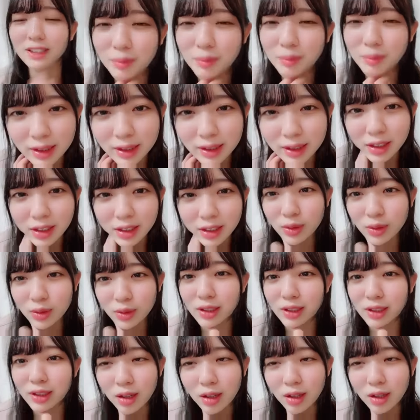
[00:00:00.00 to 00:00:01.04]
ありが
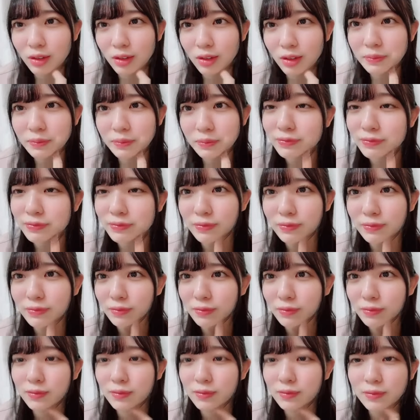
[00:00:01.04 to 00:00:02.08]
とう応援し
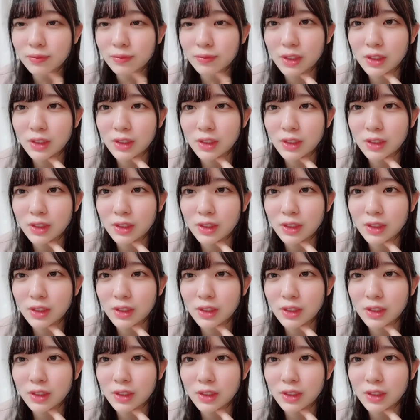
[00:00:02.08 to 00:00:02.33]
てて